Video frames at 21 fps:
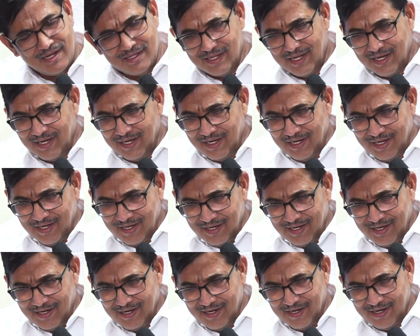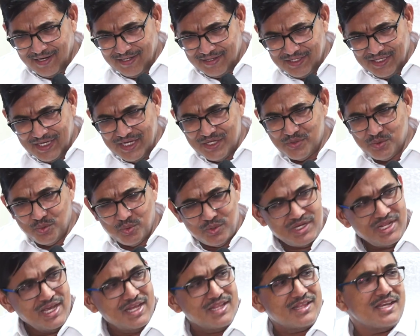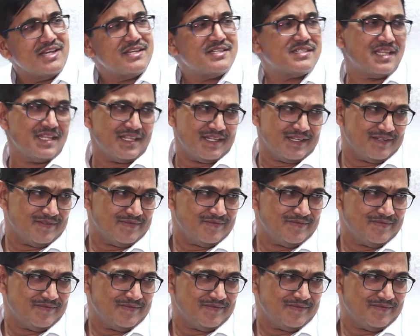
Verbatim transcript: దాన్ని తీసుకుంటే అంత ఇస్తుంది